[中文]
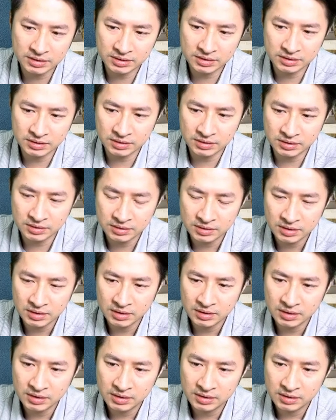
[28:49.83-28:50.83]
是
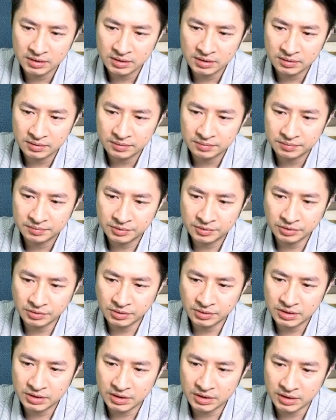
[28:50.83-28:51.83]

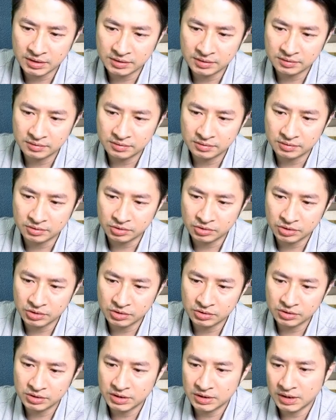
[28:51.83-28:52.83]
目前我觉
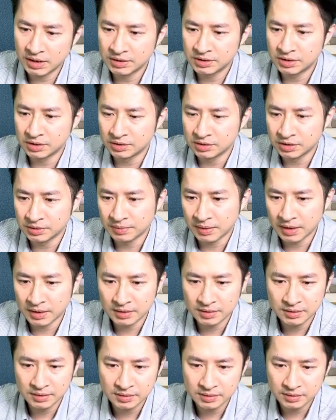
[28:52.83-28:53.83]
得就先看整理吧，
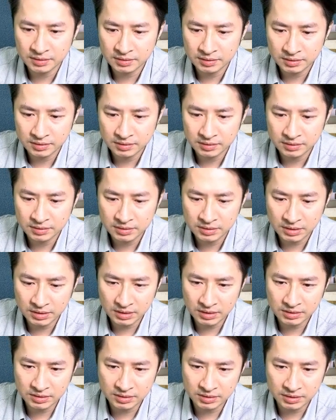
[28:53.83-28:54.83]

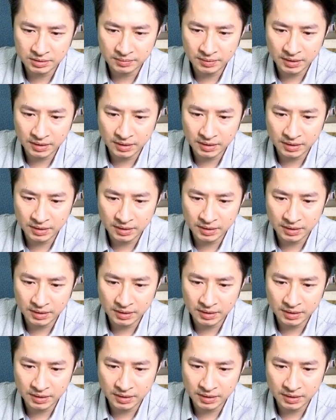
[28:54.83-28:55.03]
先看整理